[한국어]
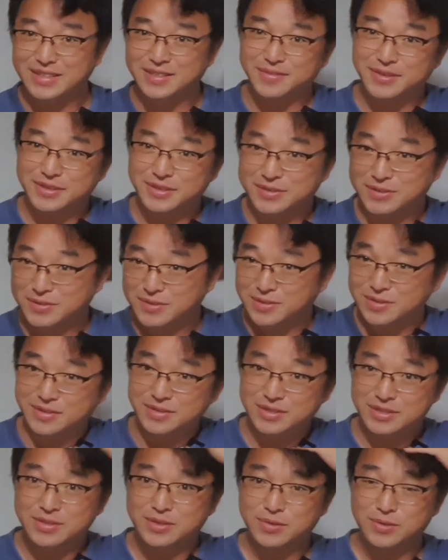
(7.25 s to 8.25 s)

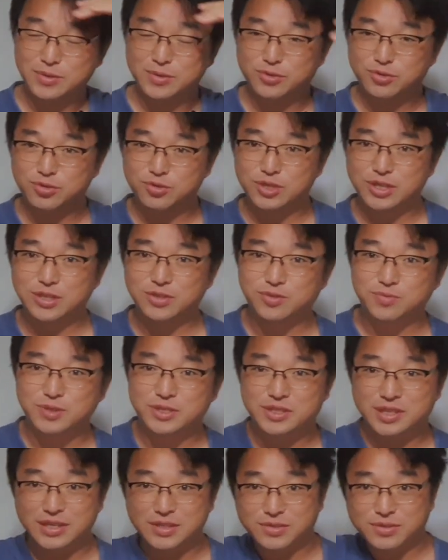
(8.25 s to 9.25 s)
새벽이고, 저는 오늘 출장이 좀
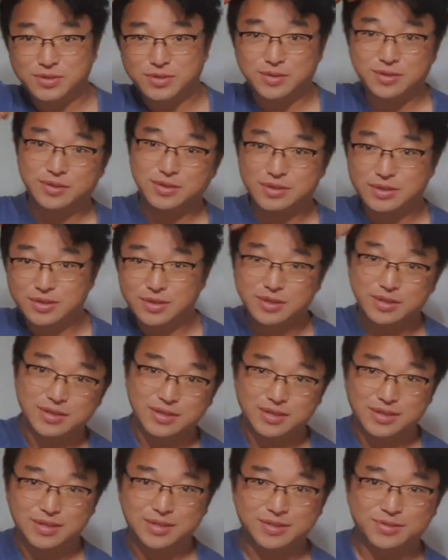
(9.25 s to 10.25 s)
있어가지고,
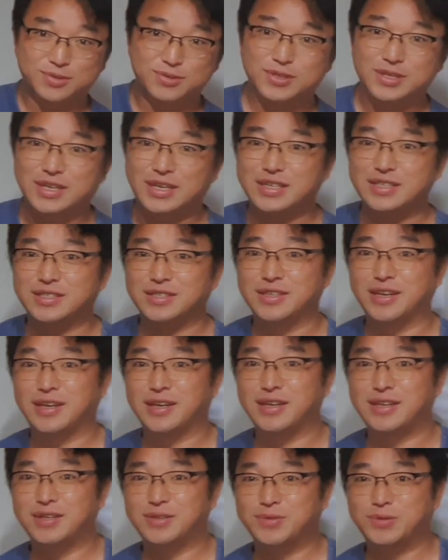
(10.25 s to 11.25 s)
어, 출장 가기
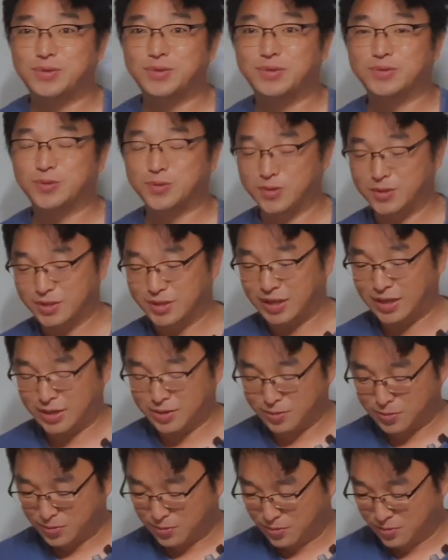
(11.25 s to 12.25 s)
전에 요
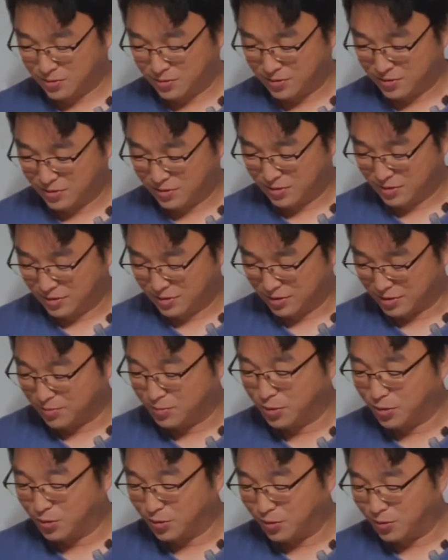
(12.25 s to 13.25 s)
동영상, 어,
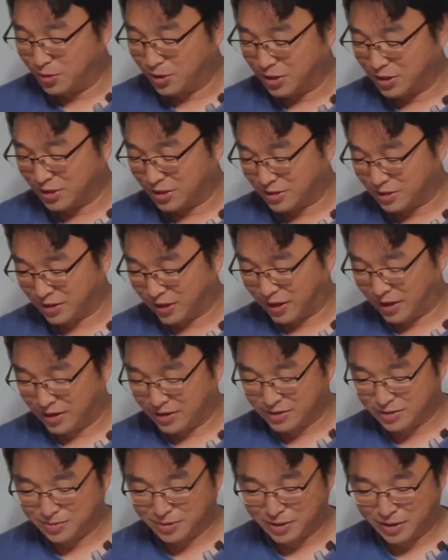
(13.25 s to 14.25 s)
금요일 올려야 되는
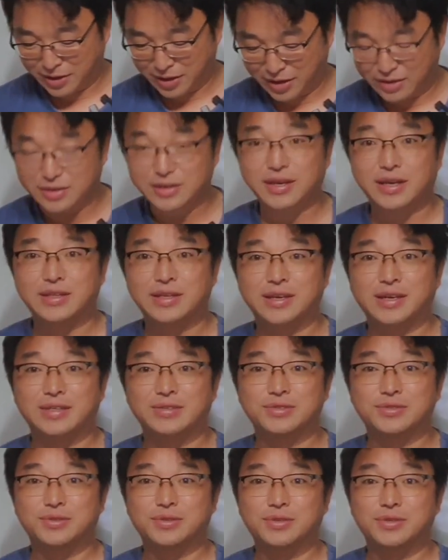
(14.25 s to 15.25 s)
게 저번에 에러가
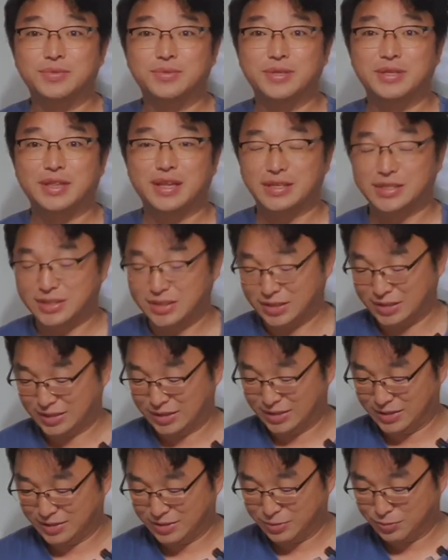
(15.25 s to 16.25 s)
나가지고, 이번에
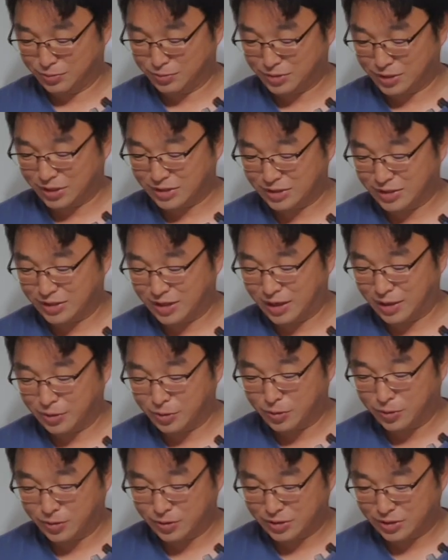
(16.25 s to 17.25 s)
다시 좀 작성을
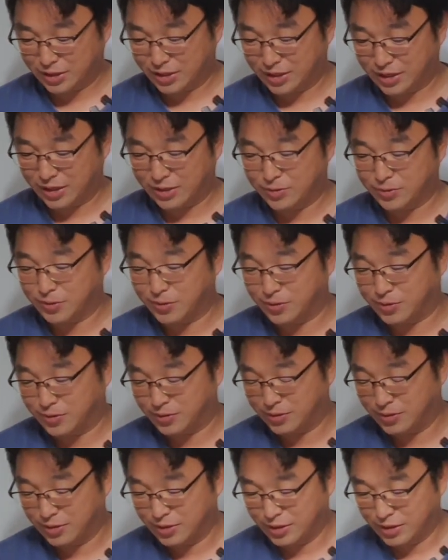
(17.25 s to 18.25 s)
하고 이제
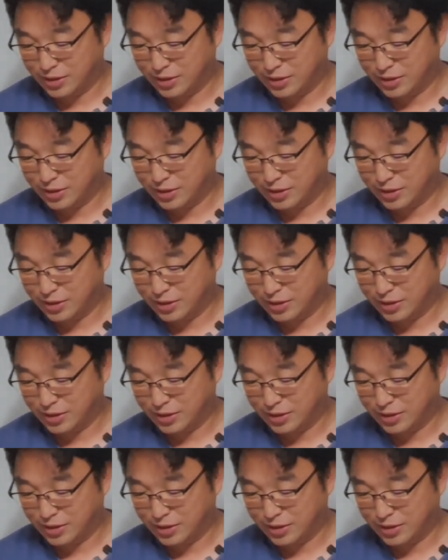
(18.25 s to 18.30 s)
가려고